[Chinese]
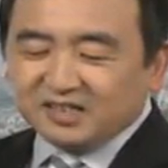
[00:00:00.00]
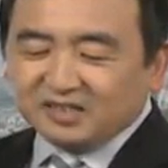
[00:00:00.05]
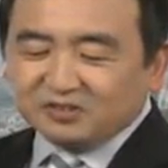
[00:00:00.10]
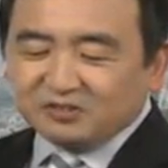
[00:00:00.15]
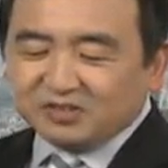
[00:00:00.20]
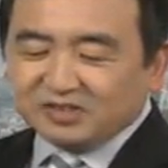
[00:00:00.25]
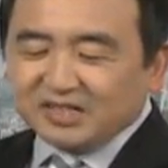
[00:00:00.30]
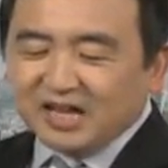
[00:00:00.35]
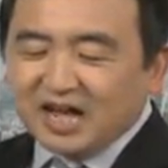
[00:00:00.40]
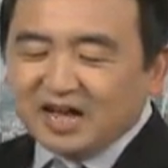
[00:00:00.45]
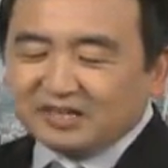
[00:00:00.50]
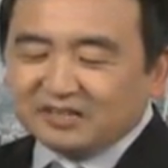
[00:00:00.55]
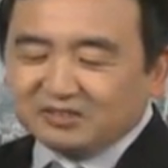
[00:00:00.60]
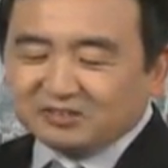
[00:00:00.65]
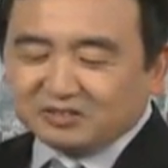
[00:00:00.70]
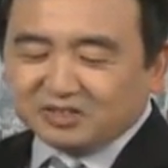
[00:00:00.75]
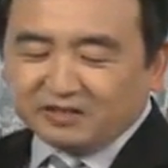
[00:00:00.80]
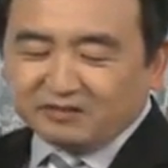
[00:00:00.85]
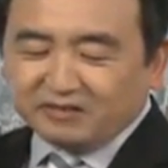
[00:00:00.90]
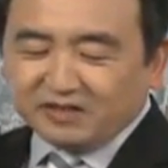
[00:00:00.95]
所以他也
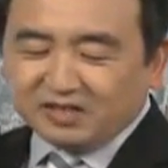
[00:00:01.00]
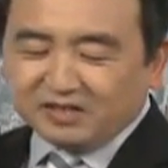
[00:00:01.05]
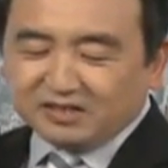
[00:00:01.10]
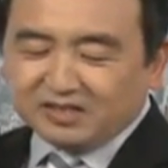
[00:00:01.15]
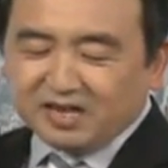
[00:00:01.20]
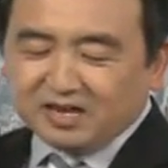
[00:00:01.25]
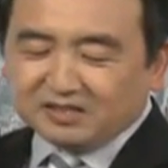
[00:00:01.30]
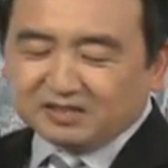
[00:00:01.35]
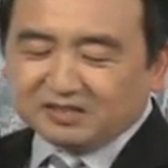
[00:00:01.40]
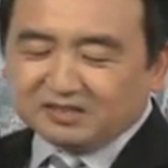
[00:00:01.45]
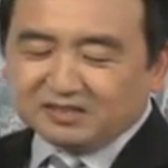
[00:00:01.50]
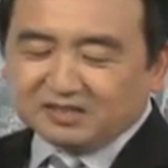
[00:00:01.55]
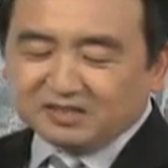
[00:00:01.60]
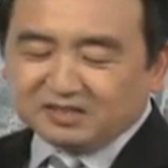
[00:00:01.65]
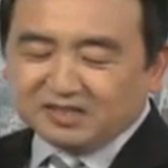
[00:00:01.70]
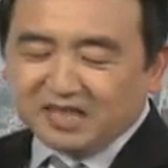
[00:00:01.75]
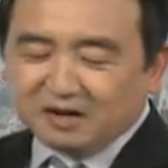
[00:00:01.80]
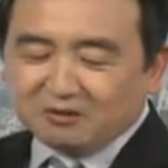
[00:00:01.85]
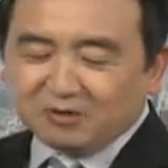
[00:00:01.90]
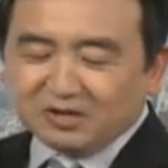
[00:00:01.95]
就成为了央视的
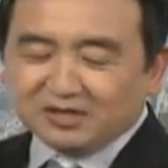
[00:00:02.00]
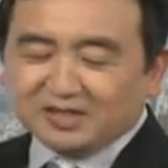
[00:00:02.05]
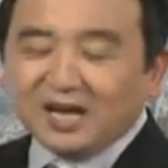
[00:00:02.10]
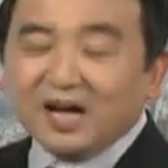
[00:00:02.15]
大管家。